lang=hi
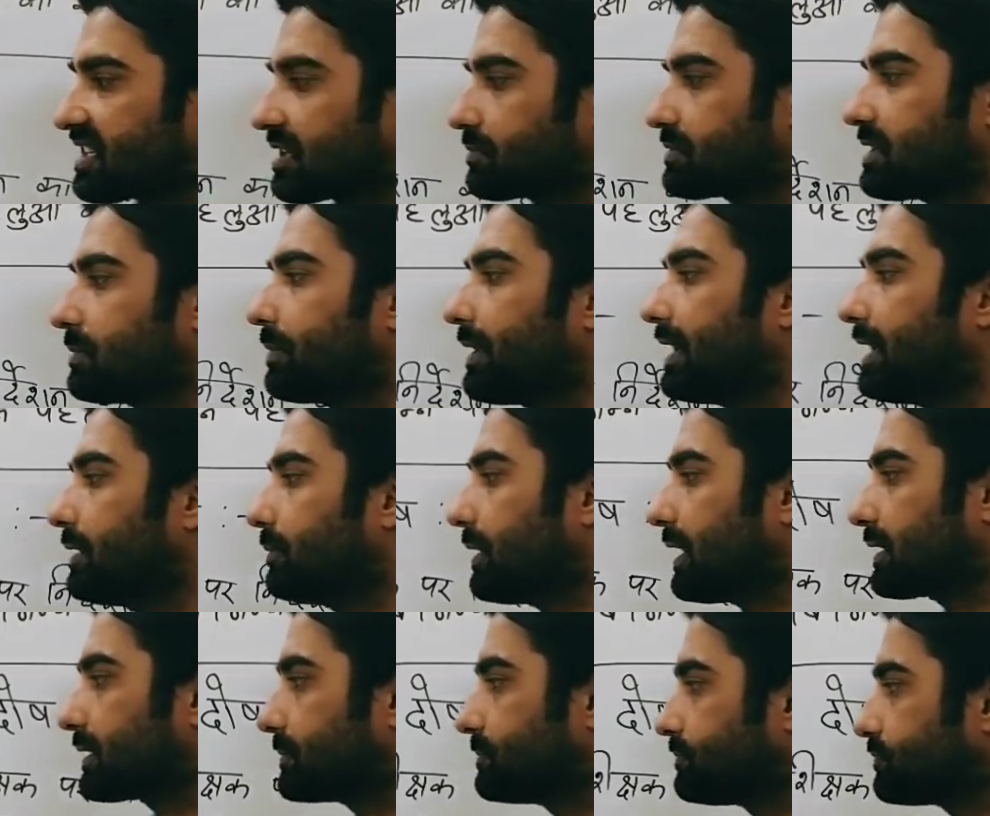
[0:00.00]
सबसे पहली
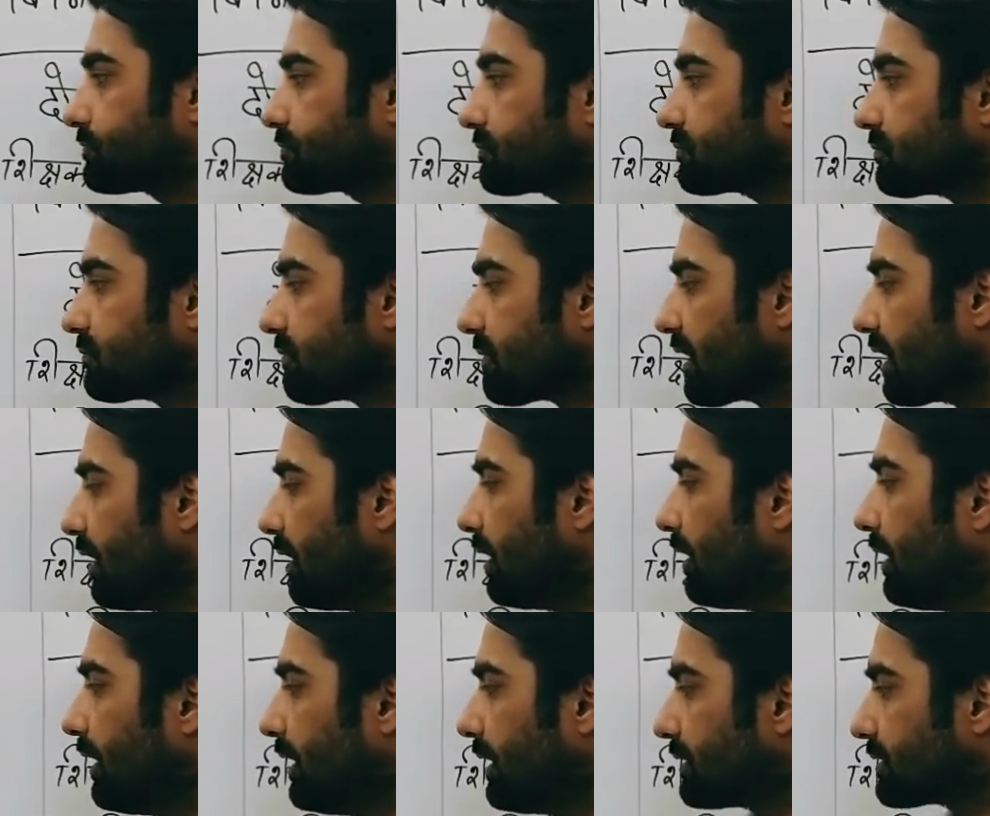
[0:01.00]
बात
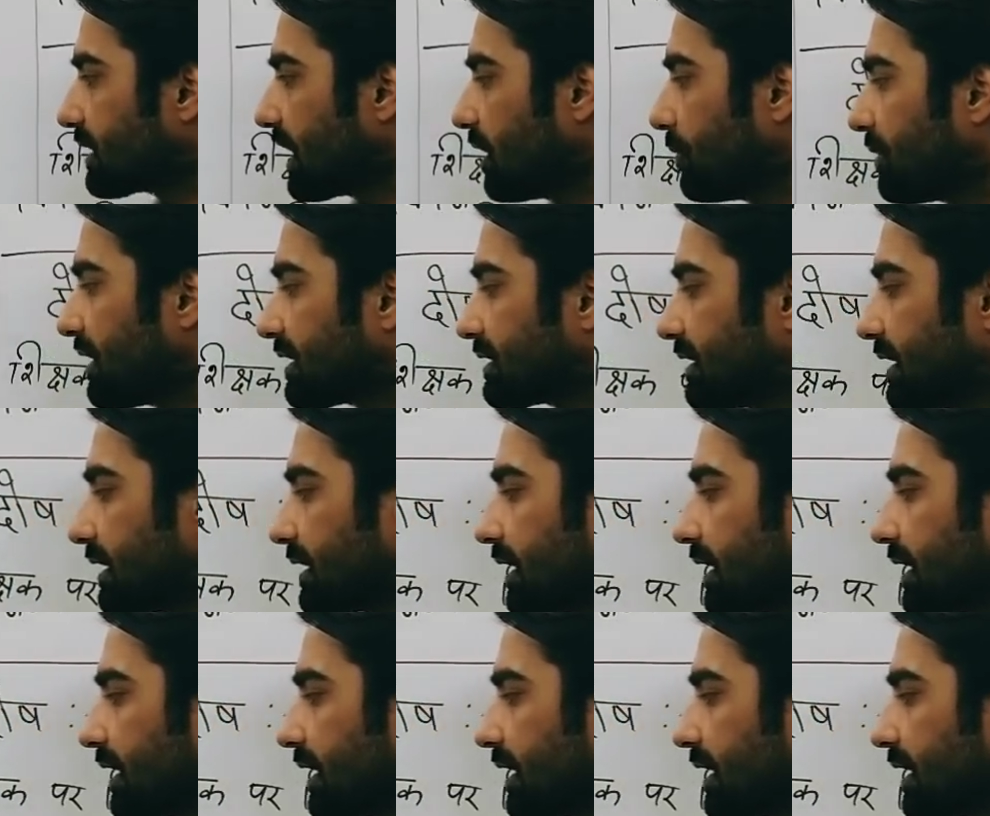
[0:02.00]
सामर्थ्य